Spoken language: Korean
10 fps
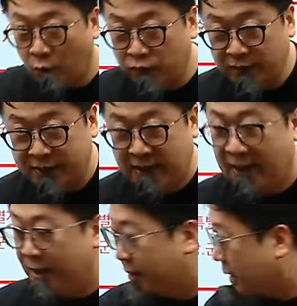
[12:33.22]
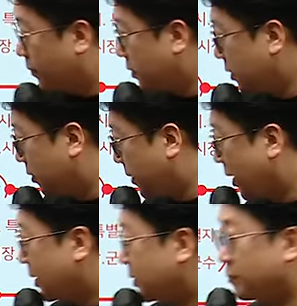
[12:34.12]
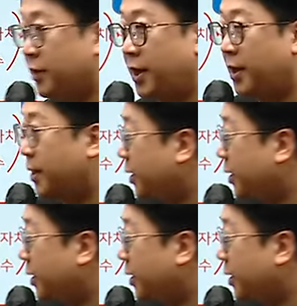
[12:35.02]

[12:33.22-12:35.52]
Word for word: 5분의 4, 나머지는 얼마? 3분의 2.